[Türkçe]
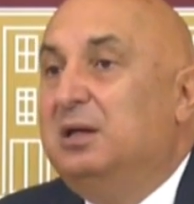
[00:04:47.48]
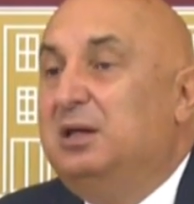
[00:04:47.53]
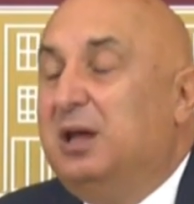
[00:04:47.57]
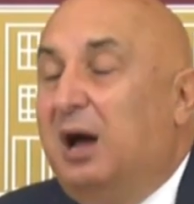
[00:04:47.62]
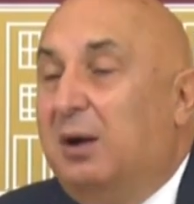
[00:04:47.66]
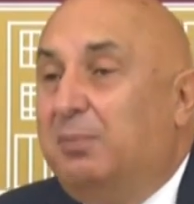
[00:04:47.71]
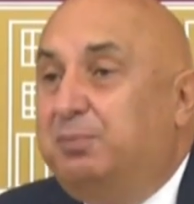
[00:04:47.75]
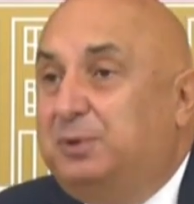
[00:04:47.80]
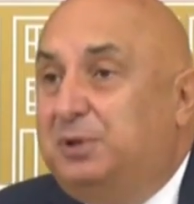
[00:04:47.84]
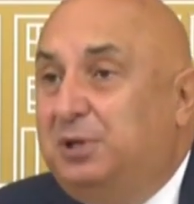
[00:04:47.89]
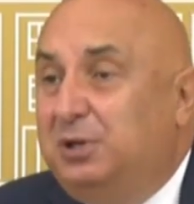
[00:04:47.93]

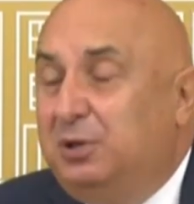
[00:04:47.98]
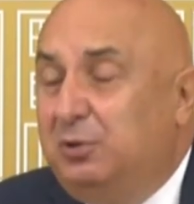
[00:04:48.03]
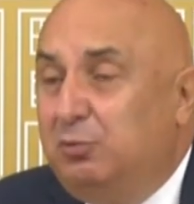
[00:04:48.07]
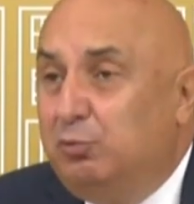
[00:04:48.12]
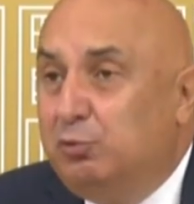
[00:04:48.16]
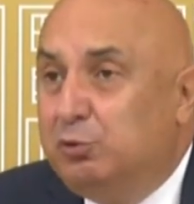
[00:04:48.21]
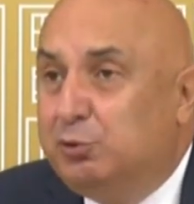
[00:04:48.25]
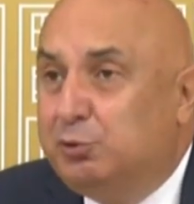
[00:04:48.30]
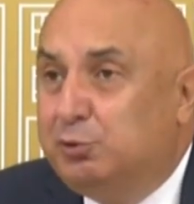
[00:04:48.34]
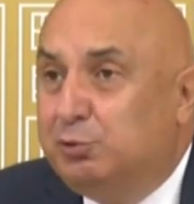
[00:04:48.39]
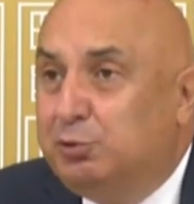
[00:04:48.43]
yaptığı
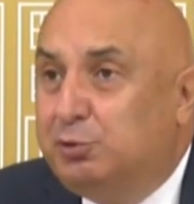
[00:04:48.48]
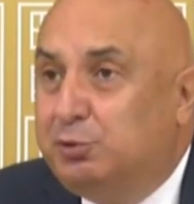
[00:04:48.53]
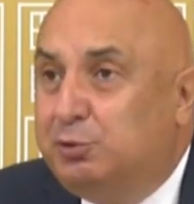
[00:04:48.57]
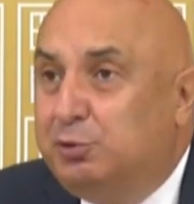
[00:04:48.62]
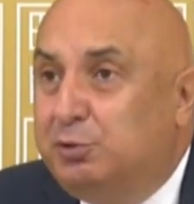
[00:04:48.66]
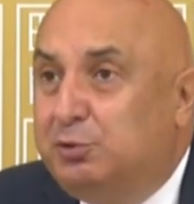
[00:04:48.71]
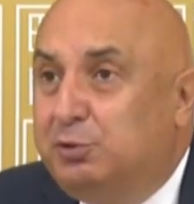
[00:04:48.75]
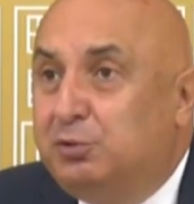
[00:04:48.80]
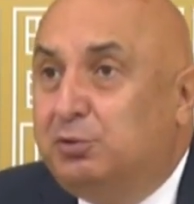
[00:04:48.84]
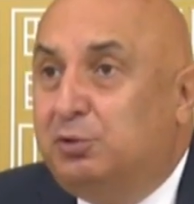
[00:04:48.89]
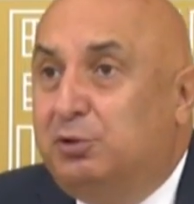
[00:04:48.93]

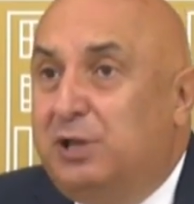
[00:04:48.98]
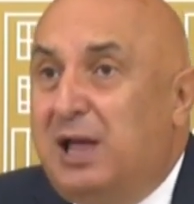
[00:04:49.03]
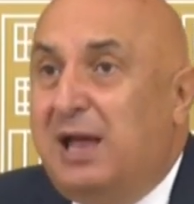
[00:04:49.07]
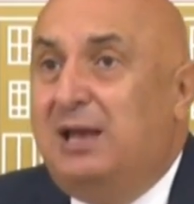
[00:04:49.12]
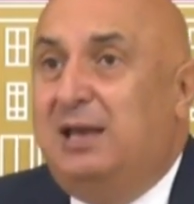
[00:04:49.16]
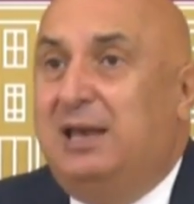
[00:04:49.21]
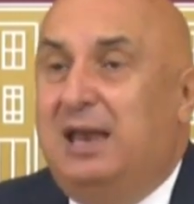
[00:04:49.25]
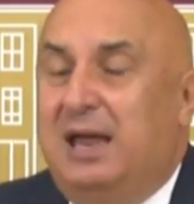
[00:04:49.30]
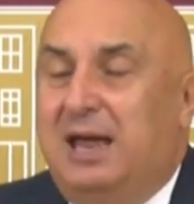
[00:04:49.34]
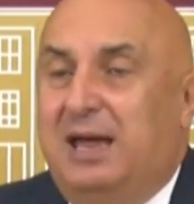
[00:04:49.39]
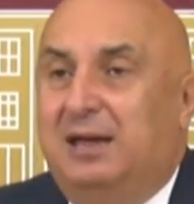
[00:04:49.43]

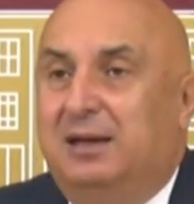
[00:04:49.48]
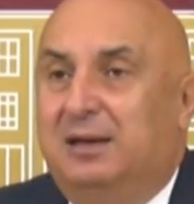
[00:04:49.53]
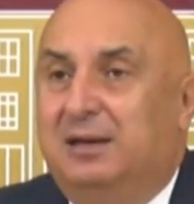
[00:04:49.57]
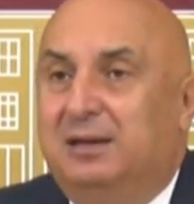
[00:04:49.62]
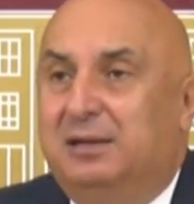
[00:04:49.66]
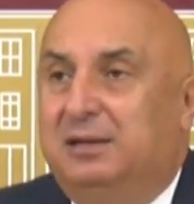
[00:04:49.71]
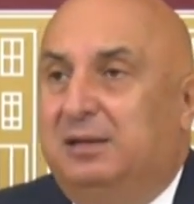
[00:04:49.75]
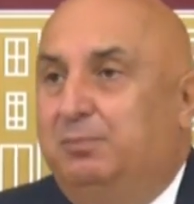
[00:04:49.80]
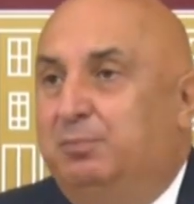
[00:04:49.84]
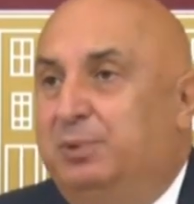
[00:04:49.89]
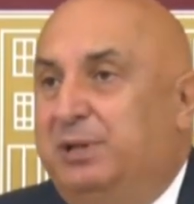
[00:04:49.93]
usulsüzlüklerle
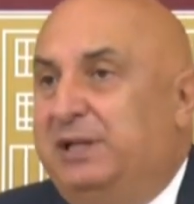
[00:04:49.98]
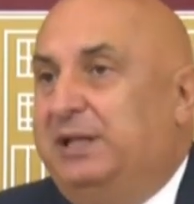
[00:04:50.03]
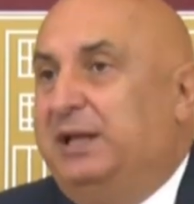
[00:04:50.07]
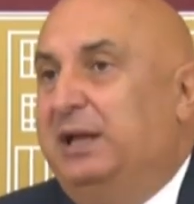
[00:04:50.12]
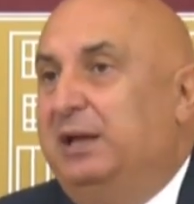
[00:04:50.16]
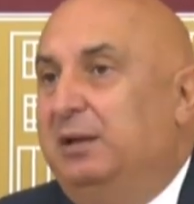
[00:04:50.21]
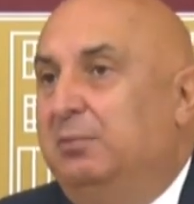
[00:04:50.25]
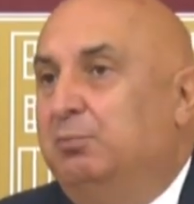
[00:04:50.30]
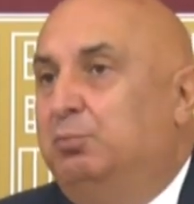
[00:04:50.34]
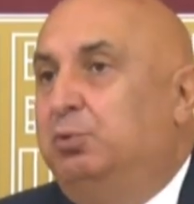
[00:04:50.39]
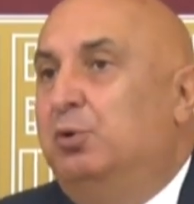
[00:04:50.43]

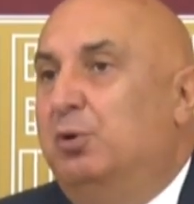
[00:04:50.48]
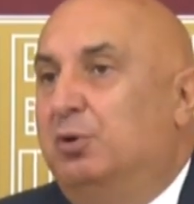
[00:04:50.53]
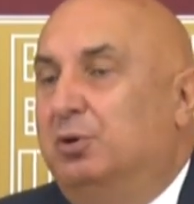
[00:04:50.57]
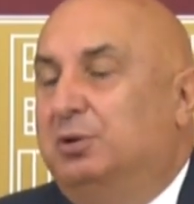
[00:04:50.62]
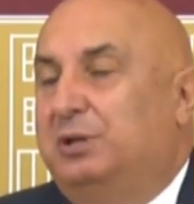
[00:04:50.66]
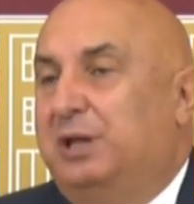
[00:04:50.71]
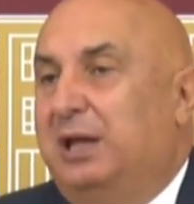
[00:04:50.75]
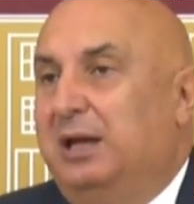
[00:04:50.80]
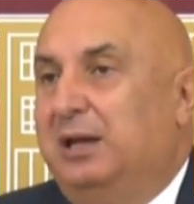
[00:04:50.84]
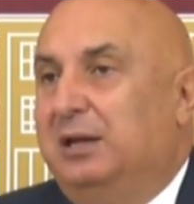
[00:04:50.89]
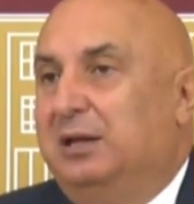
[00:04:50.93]
bizi bu
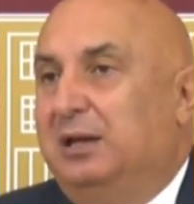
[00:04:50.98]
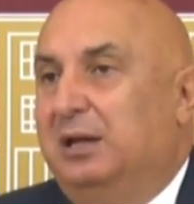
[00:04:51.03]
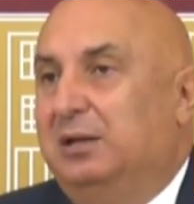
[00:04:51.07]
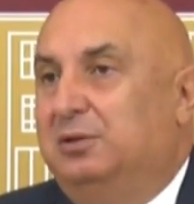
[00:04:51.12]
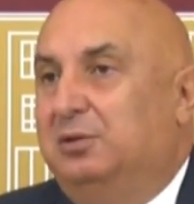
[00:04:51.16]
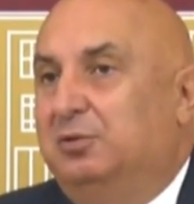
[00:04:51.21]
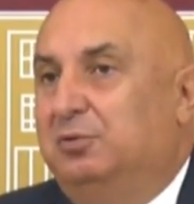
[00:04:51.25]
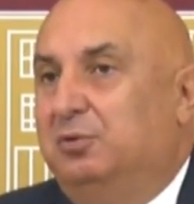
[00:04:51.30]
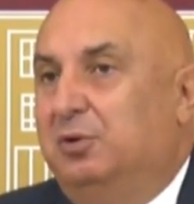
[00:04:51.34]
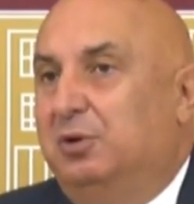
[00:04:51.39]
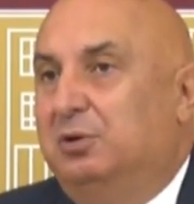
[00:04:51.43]
noktaya
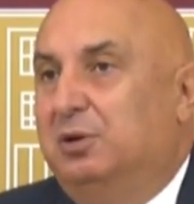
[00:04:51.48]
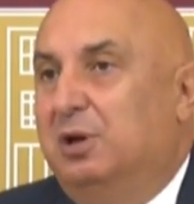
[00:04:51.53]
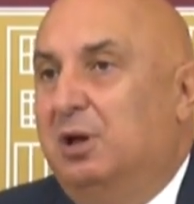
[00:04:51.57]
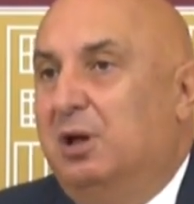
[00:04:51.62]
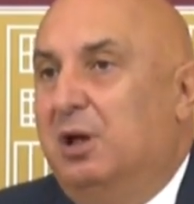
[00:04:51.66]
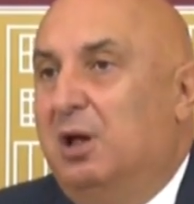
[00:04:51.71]
getiriyor.